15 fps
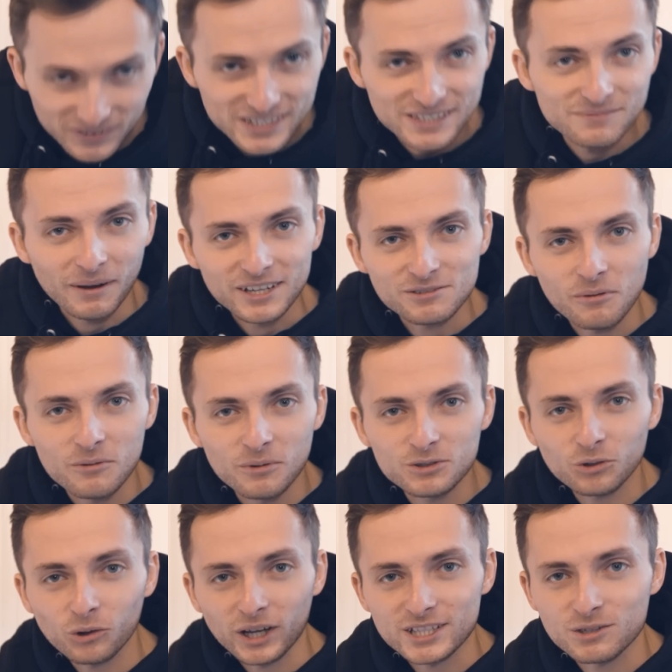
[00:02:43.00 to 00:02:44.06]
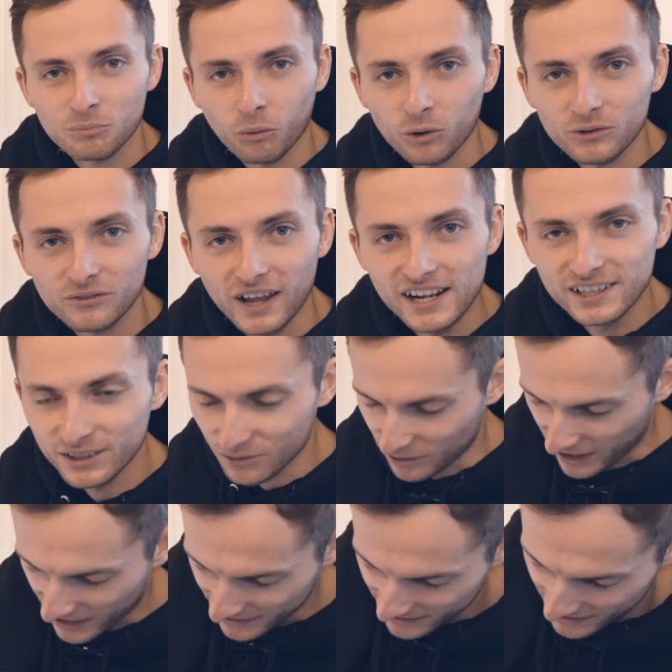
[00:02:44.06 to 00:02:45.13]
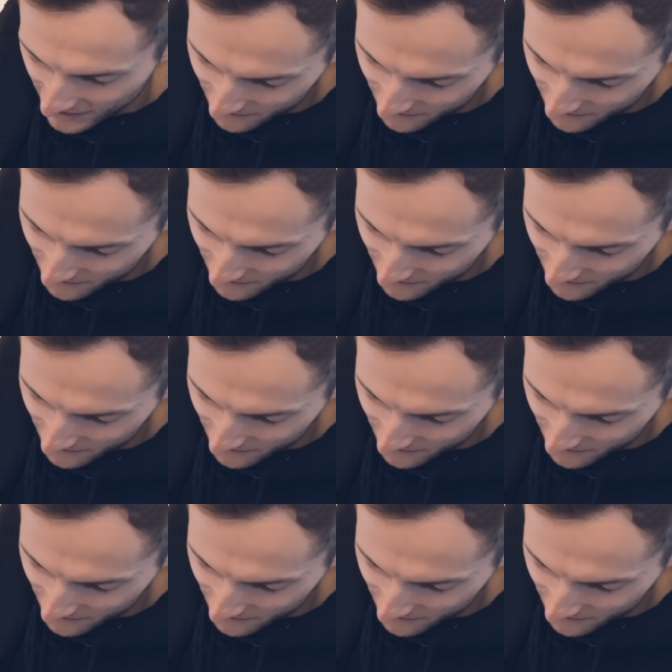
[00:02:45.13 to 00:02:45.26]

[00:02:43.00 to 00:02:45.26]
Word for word: wir sind manchmal über so krasse Bodenwellen gefahren,